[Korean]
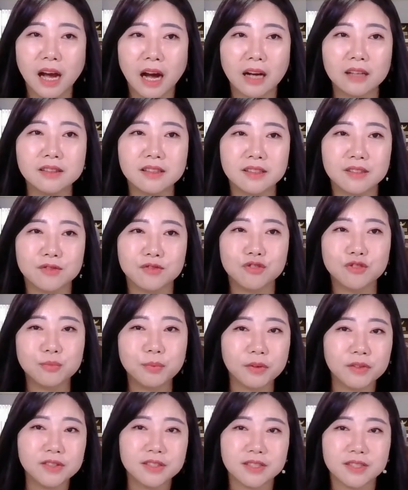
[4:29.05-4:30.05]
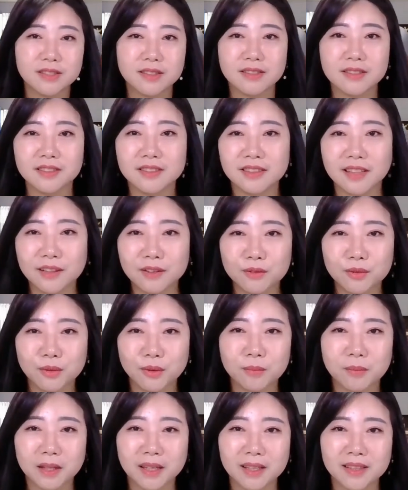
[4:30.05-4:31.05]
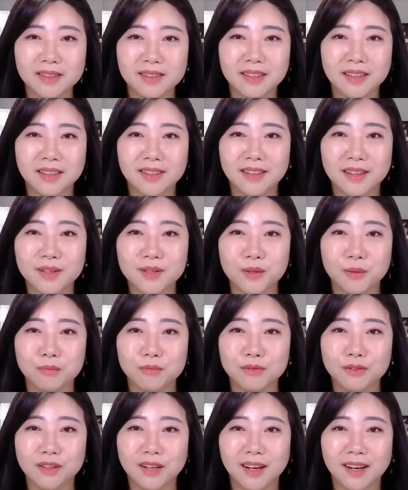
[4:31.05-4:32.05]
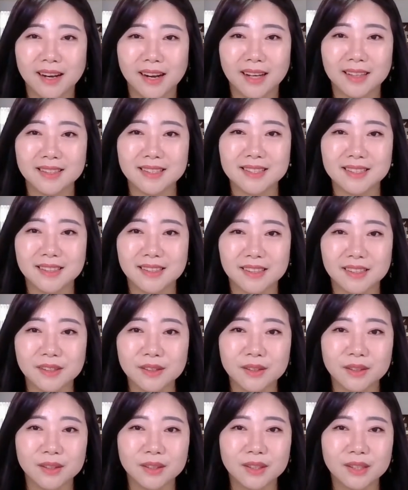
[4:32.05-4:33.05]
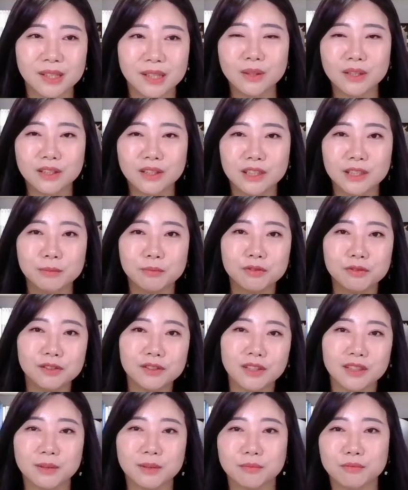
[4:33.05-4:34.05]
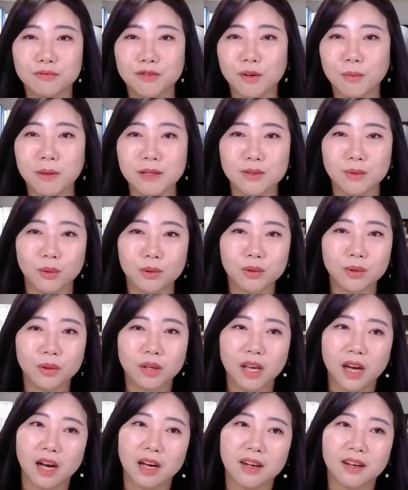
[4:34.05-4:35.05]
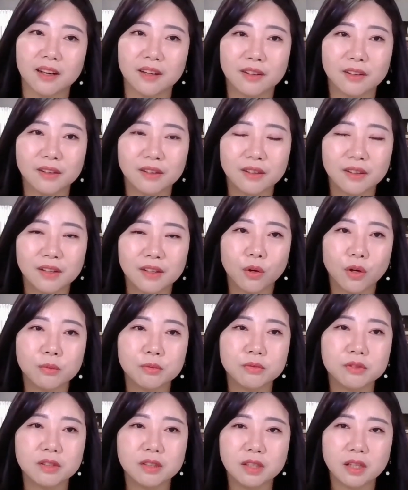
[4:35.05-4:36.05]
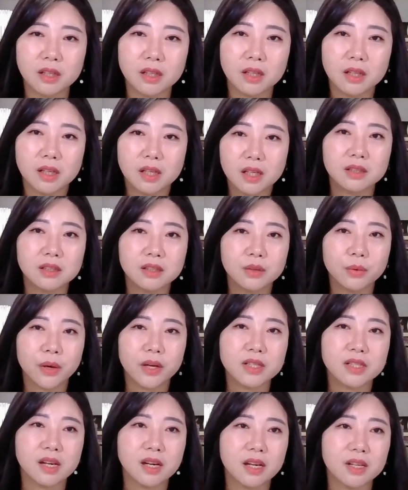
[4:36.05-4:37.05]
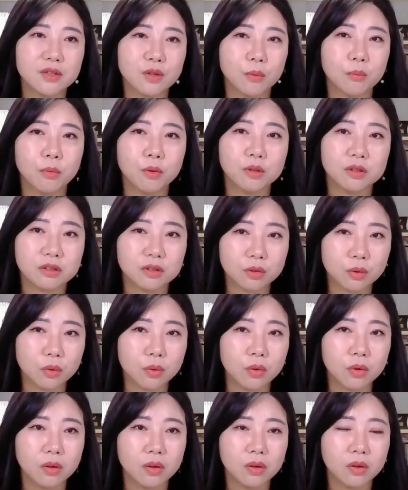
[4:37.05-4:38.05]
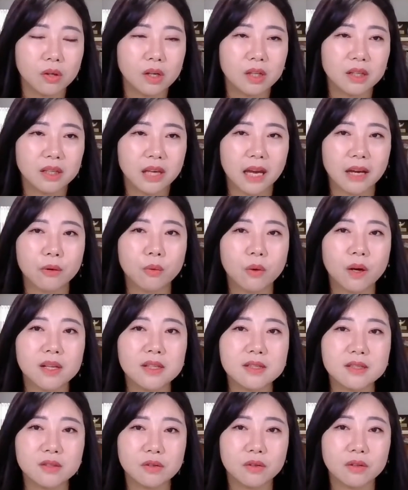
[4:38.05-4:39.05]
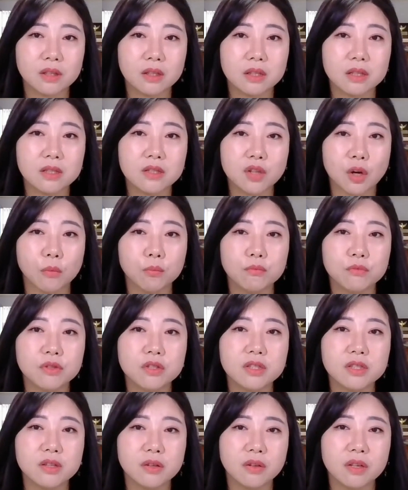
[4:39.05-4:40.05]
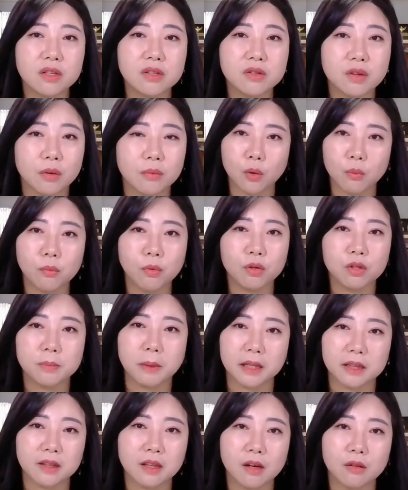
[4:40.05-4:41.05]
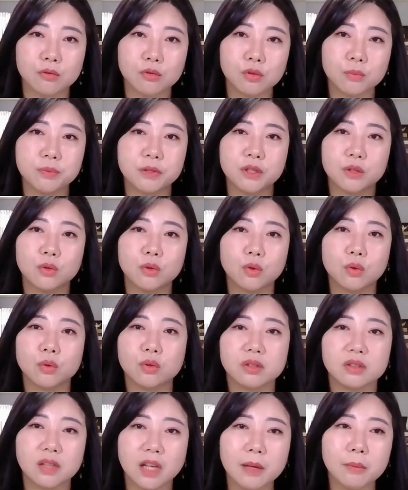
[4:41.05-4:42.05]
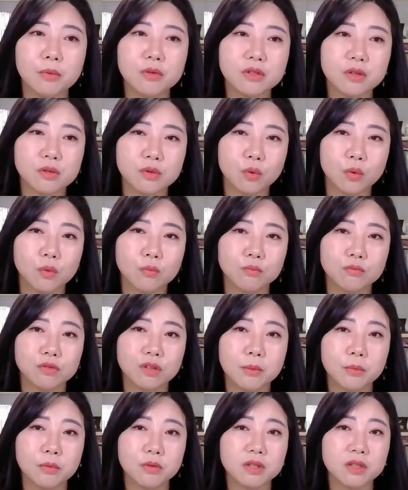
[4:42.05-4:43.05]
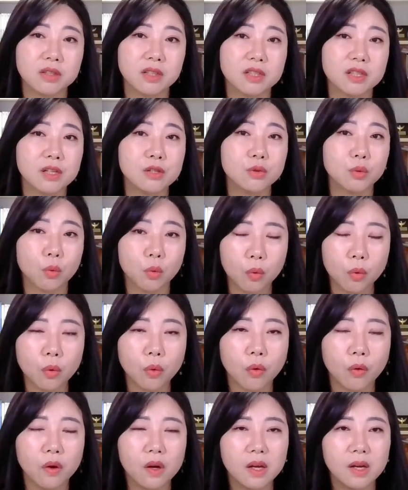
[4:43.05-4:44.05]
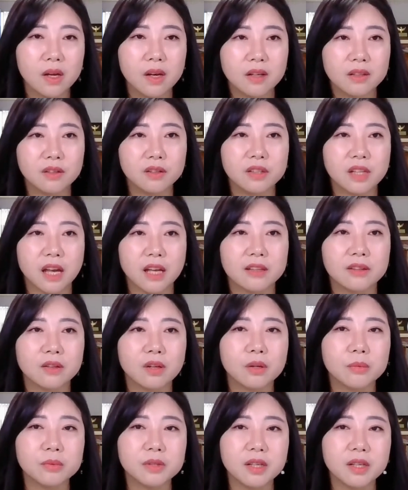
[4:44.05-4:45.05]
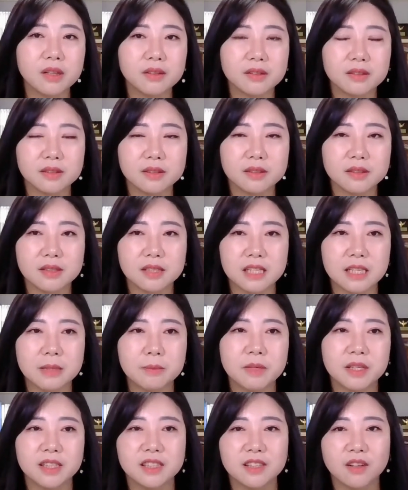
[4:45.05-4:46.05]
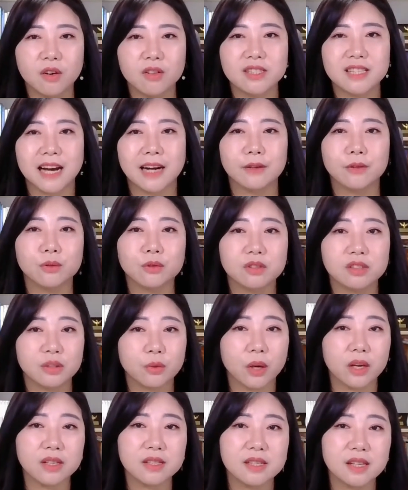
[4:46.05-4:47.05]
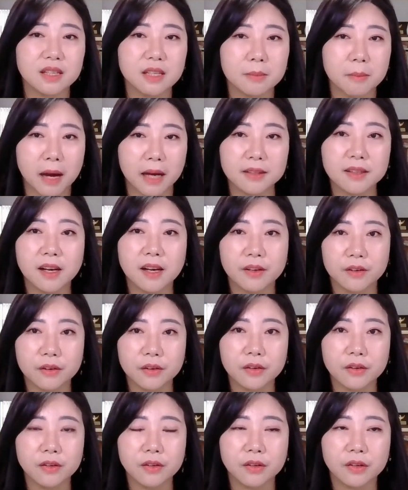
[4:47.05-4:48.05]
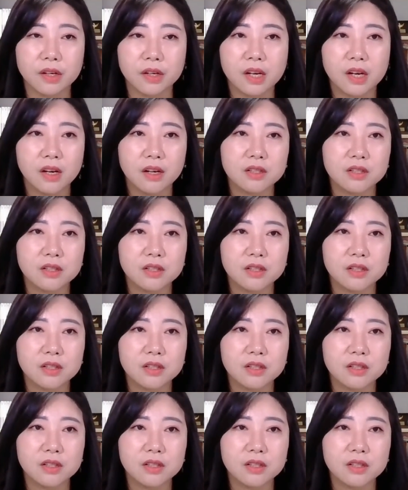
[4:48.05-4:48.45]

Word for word: 아니 주변 지인들이 네트워크 마케팅에 대해 전문가가 아니잖아요. 그런데 그분들한테 물어봐서 어떻게 알아요? 여러분들이 그 회사의 정보를 듣고 객관적인 전문적인 정보를 바탕으로 비교를 해보셔서 공부를 해보시는 게 제일 좋고 그런데 애터미에는 이미 그런 자료들이 굉장히 많아요.